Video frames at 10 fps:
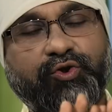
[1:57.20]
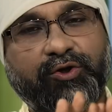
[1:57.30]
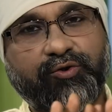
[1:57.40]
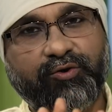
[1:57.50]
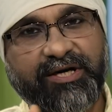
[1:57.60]

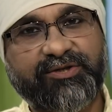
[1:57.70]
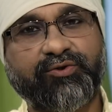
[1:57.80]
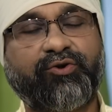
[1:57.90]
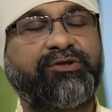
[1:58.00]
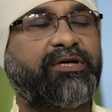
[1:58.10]
যত কিছু
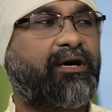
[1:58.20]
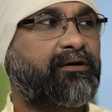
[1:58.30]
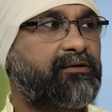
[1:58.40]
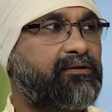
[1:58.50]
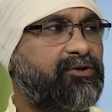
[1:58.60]
রোজগার
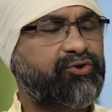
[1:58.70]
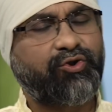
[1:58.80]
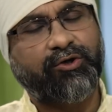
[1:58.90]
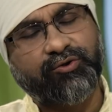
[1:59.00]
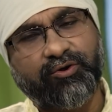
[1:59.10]

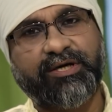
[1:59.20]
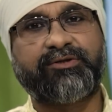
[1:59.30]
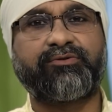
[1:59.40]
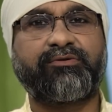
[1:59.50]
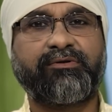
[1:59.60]
যত
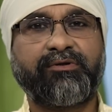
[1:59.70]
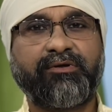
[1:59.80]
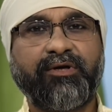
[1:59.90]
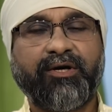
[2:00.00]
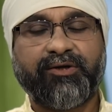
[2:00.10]
কিছু
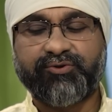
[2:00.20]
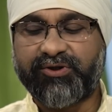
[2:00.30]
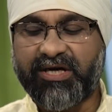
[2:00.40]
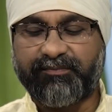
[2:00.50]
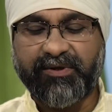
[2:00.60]

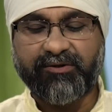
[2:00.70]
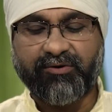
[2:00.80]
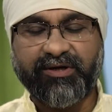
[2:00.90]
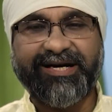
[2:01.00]
যদি আপনি ধরুন